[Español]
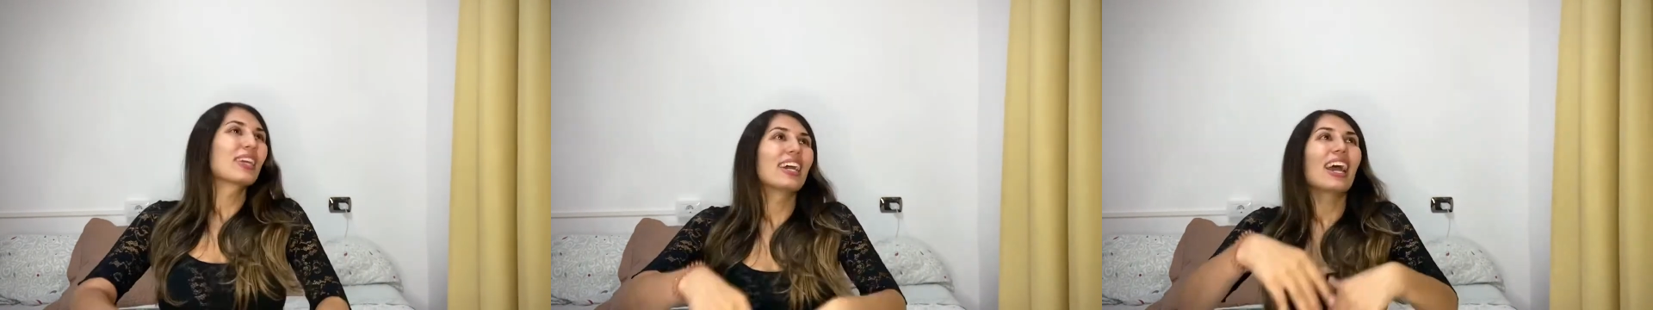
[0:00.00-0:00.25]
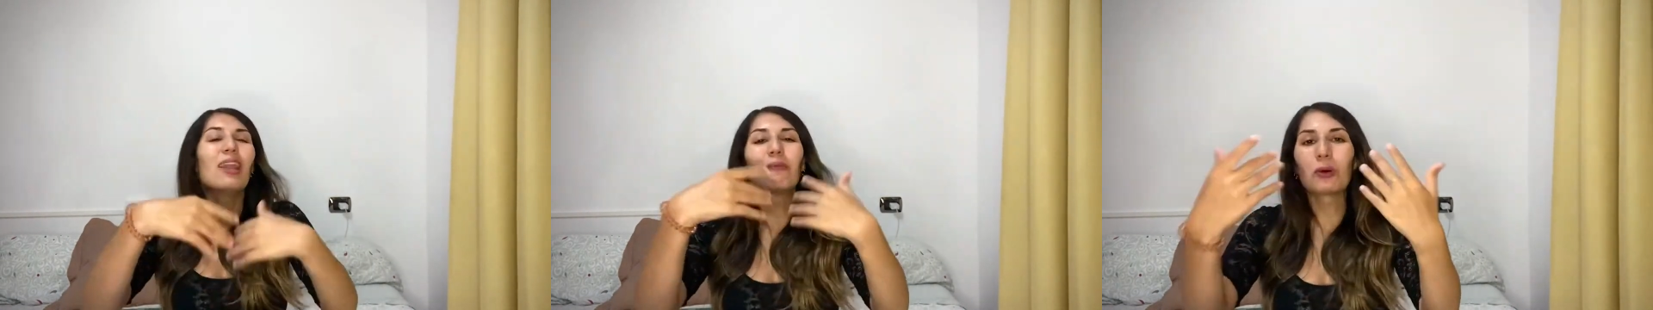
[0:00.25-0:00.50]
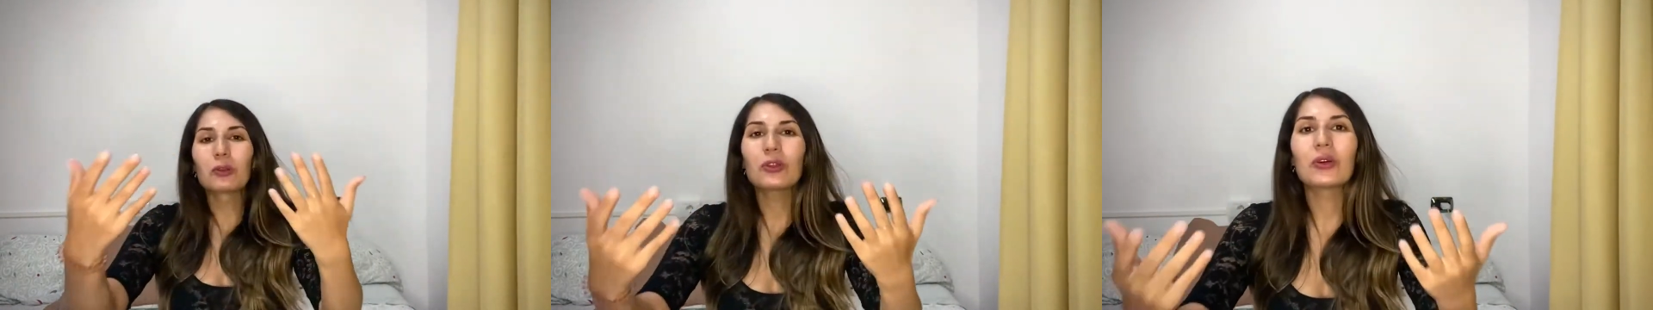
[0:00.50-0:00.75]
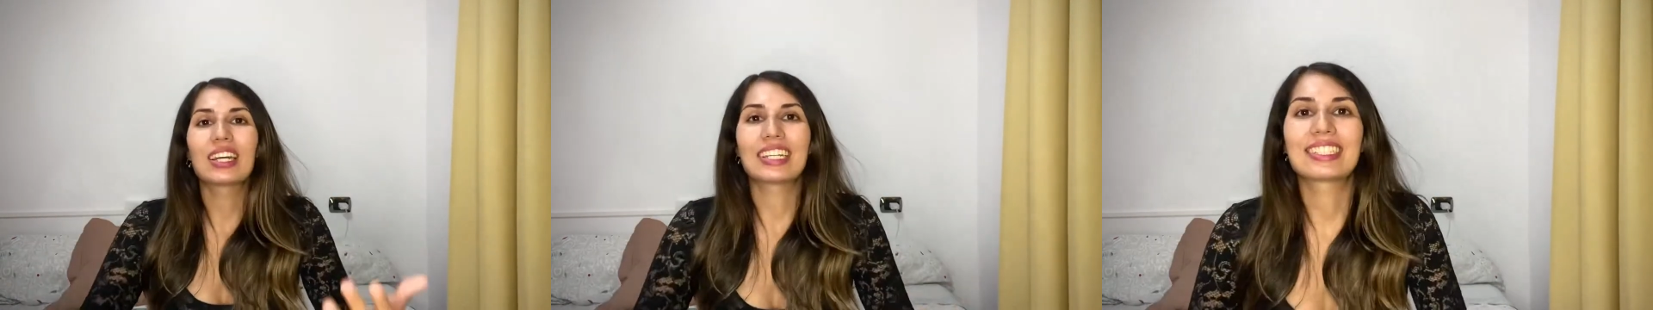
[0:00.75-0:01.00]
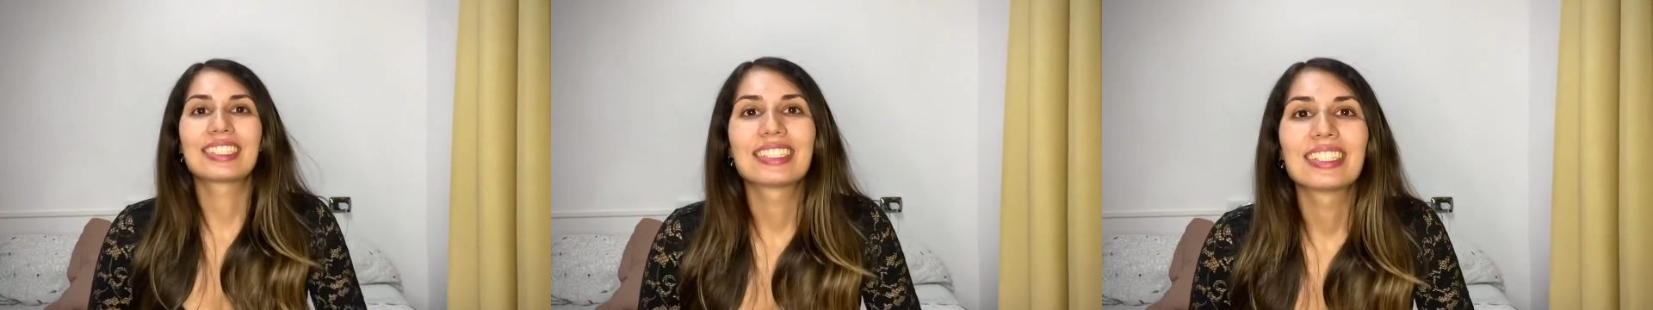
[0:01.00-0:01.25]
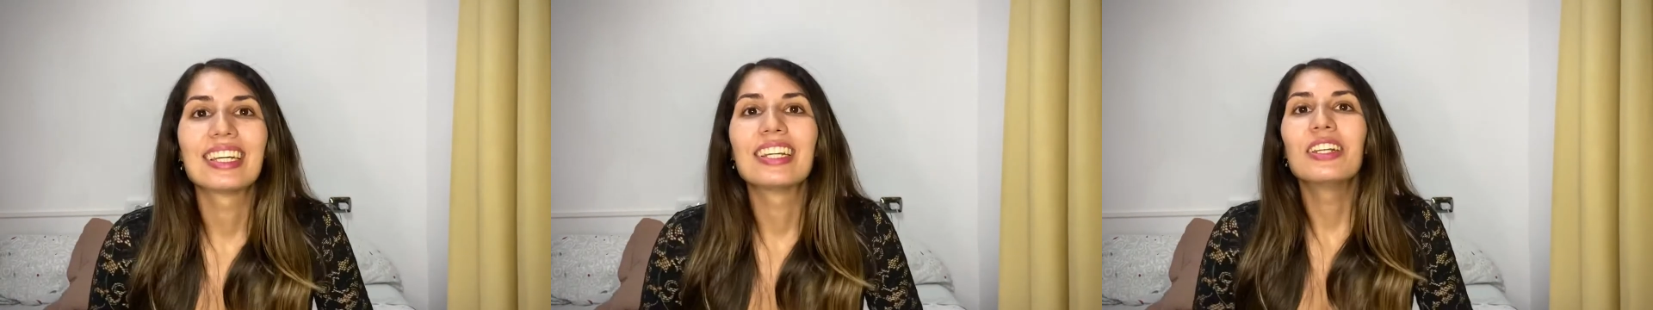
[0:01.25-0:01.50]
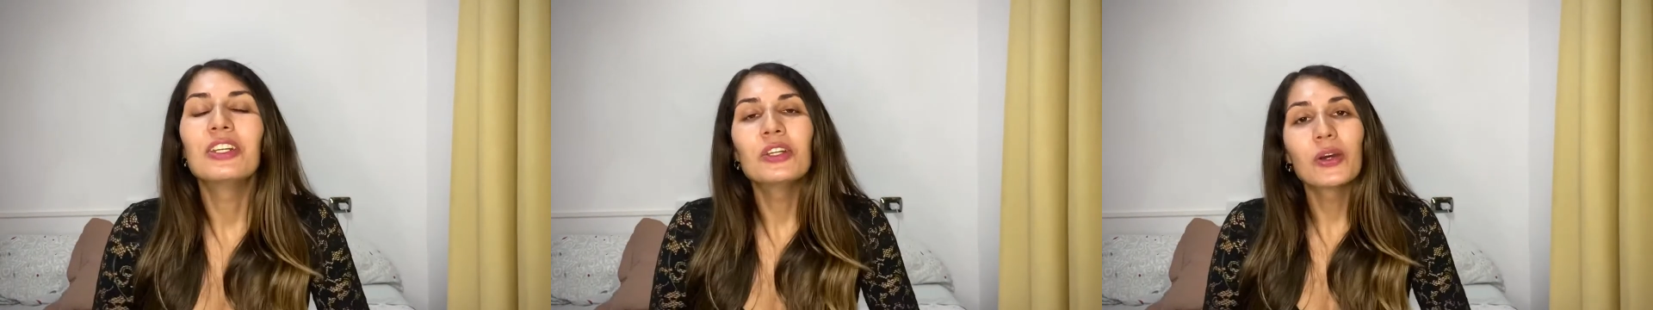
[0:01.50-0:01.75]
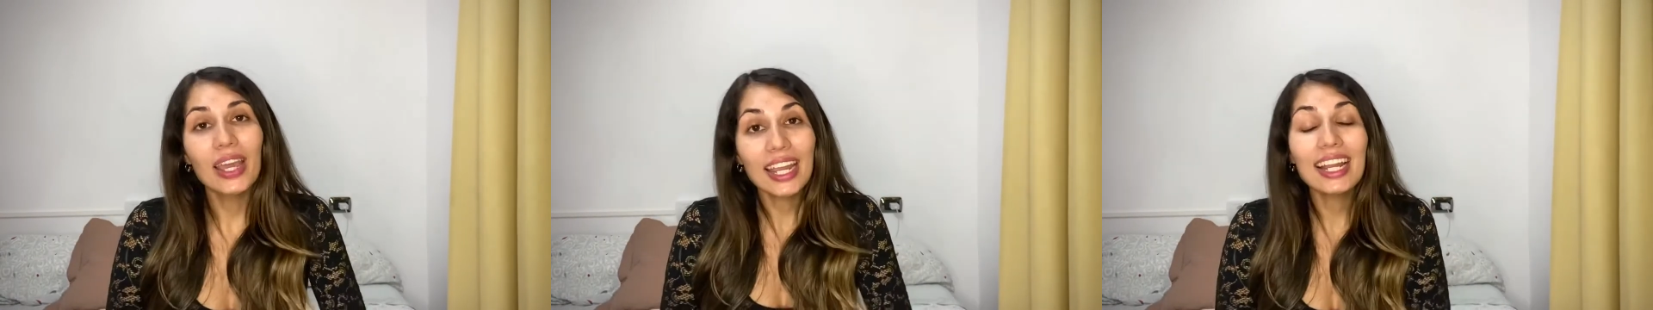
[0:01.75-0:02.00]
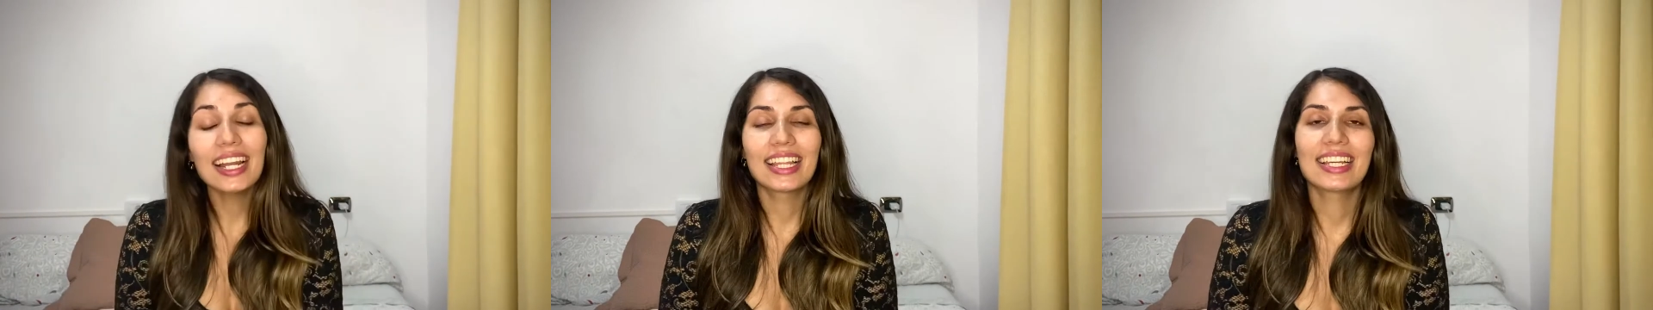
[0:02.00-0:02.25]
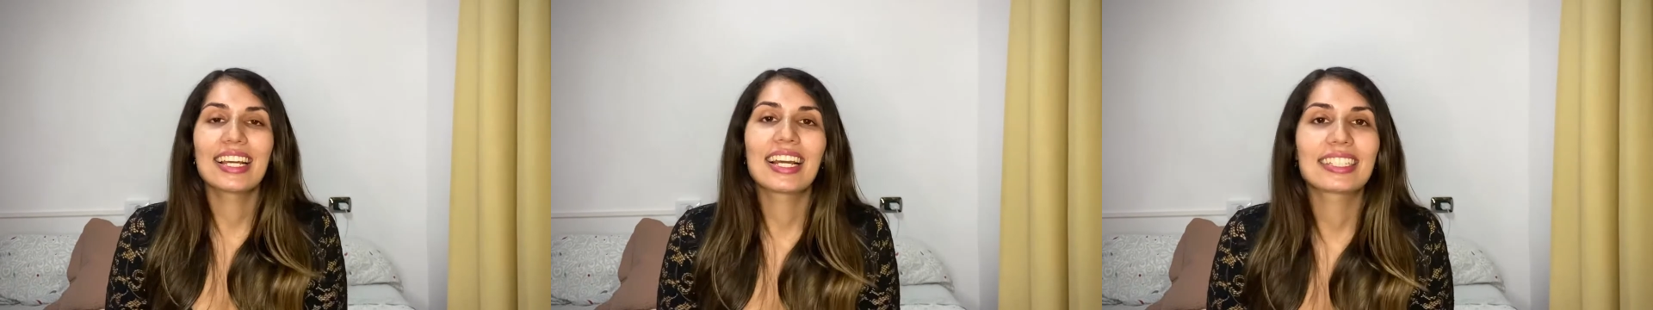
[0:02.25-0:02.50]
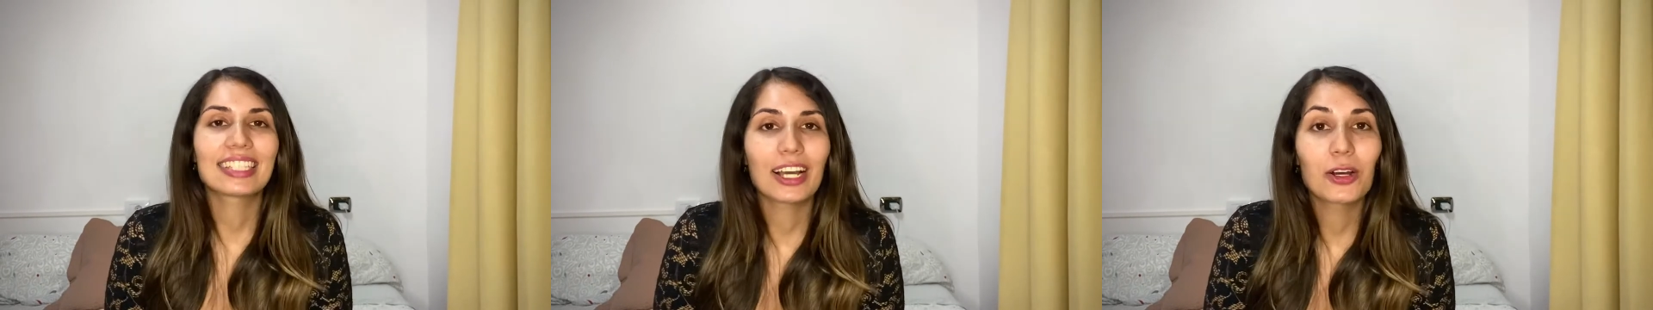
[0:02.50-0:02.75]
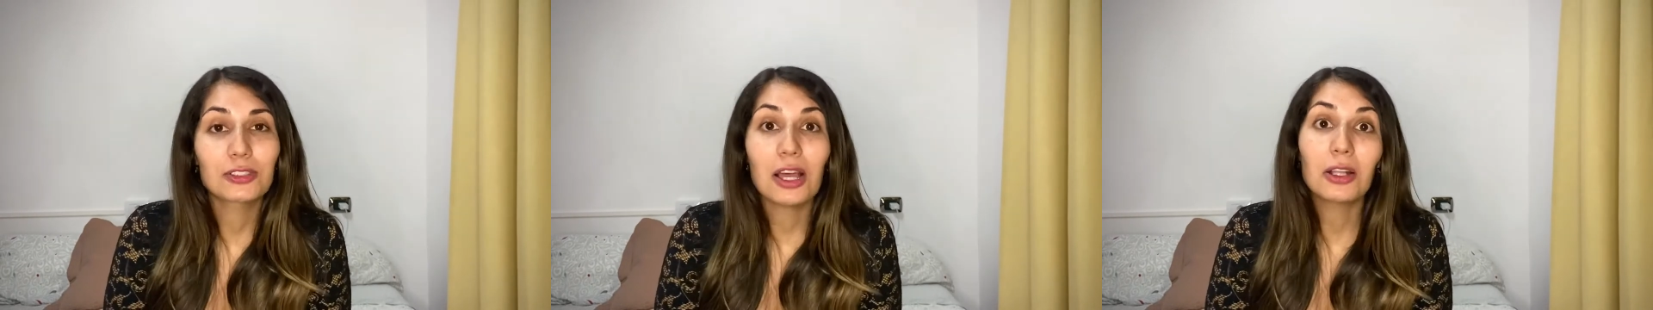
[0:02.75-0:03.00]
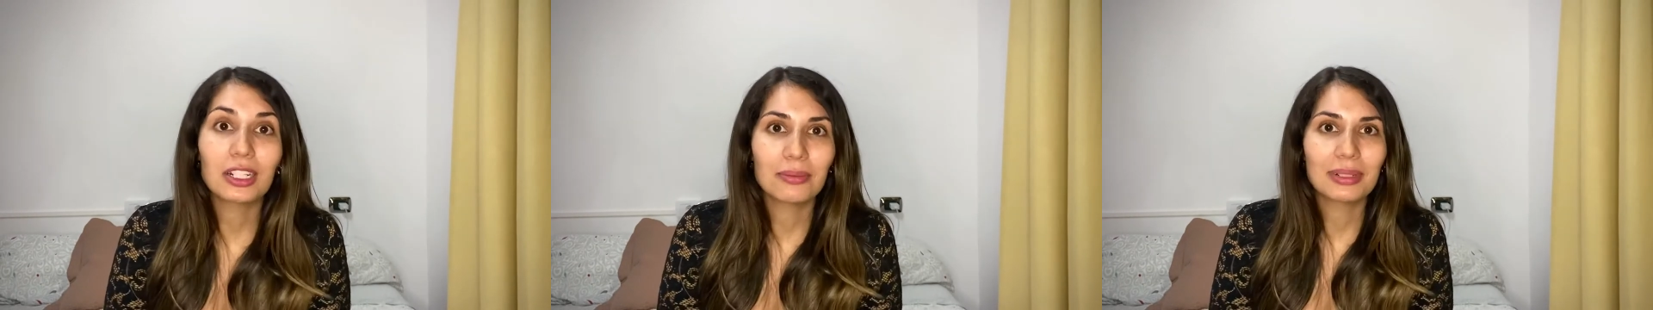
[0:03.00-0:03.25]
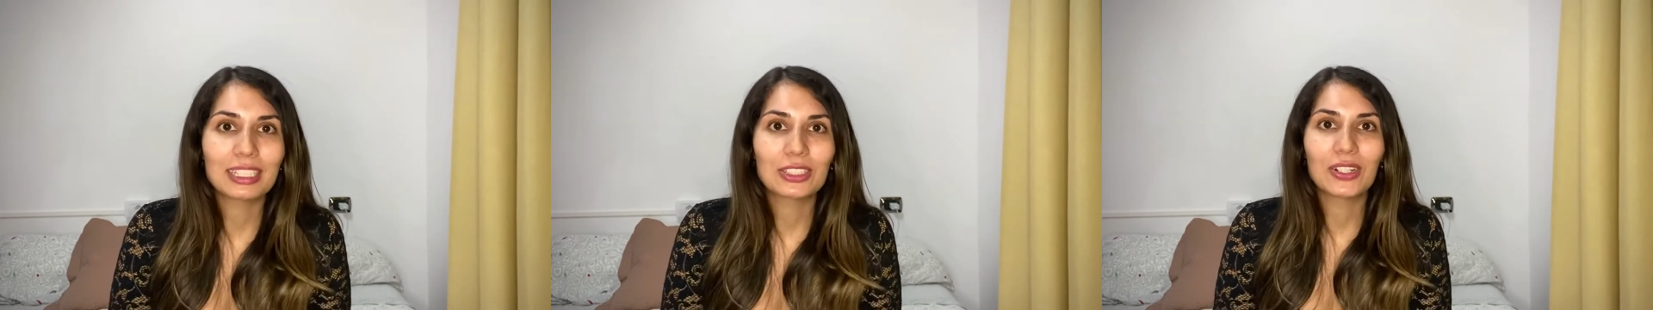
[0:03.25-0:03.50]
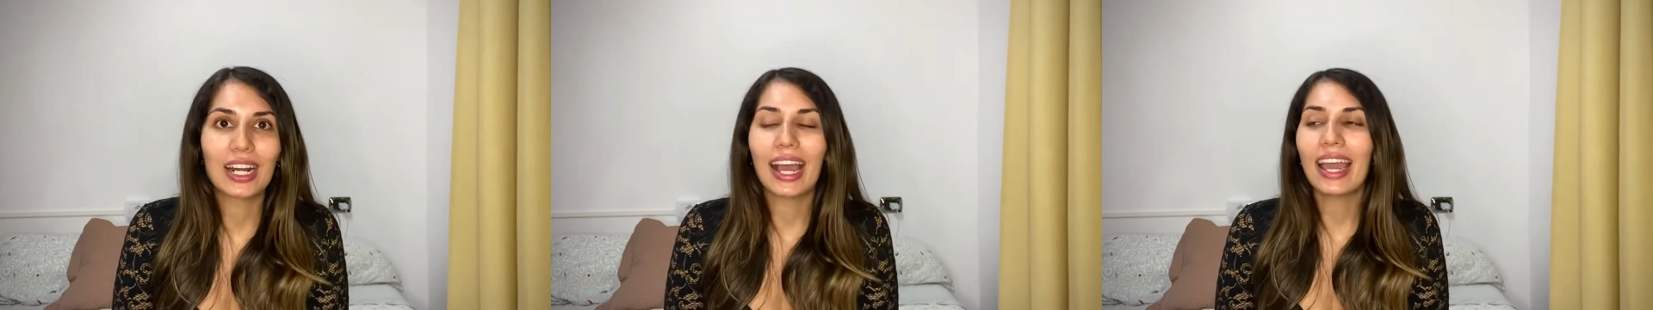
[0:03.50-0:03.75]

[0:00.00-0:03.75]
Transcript: El punto es, no es que le digan estas cosas a otra persona,